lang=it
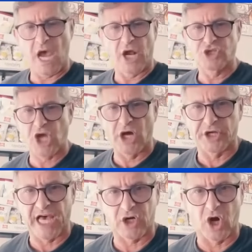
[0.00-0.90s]
Io non
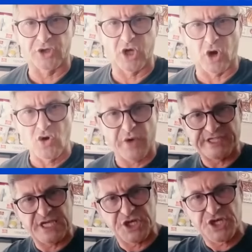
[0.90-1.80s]
sono d'accordo
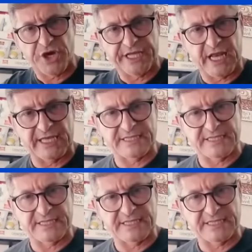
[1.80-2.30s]
con questi signori